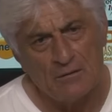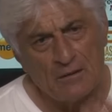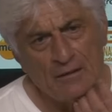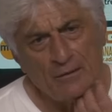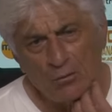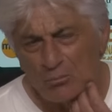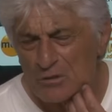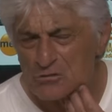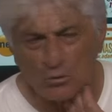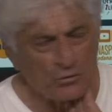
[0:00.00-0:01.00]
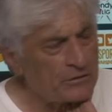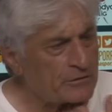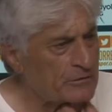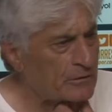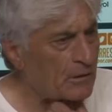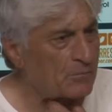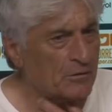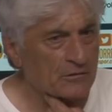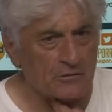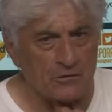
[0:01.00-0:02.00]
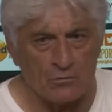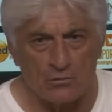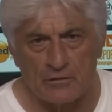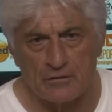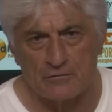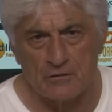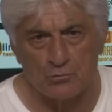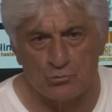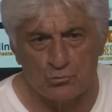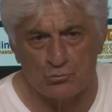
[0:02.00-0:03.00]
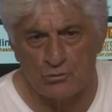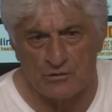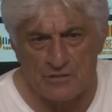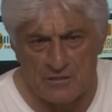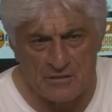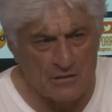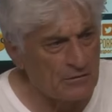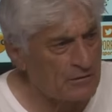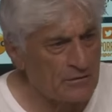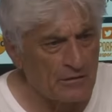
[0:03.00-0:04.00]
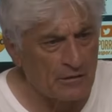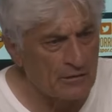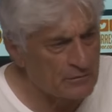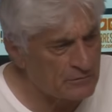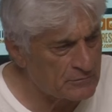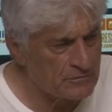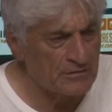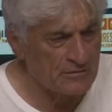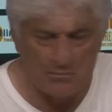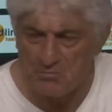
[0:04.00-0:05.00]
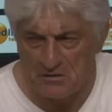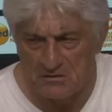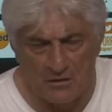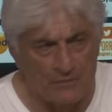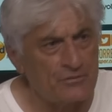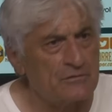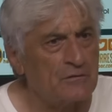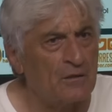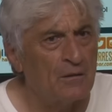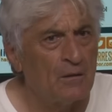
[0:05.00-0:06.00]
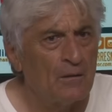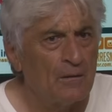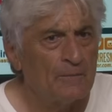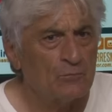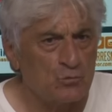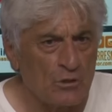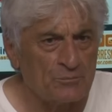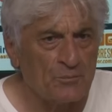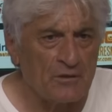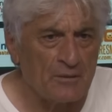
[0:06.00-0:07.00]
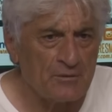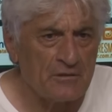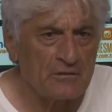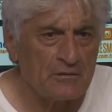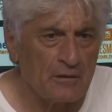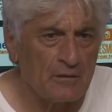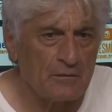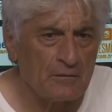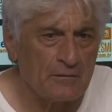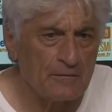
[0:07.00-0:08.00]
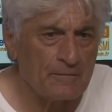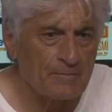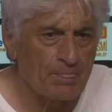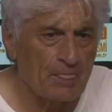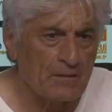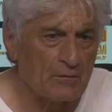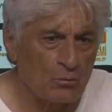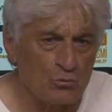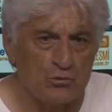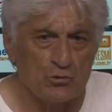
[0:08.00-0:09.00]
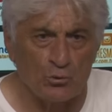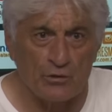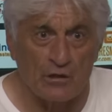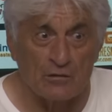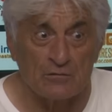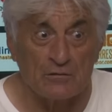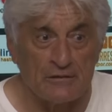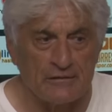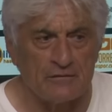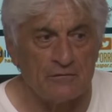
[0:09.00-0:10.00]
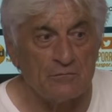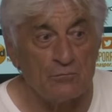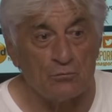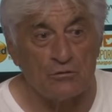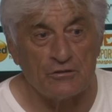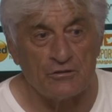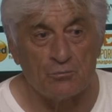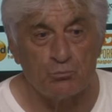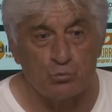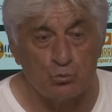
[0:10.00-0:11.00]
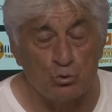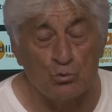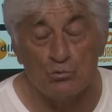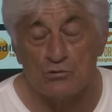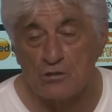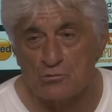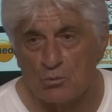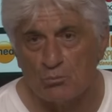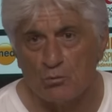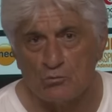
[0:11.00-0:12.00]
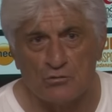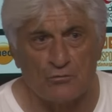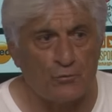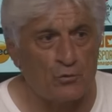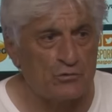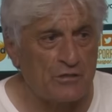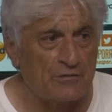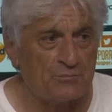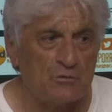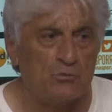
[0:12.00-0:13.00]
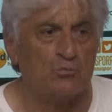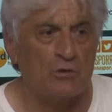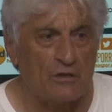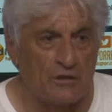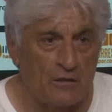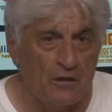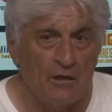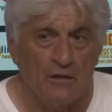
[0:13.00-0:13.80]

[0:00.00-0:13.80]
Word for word: yani 15-17 idi galiba dakika olarak da uzun süre 80 dakikaya yakın 80 belki daha fazla uzatmayla birlikte 10 e, e, kişi oynayan ligin ligi bütün sezon boyunca force etmiş uzak ara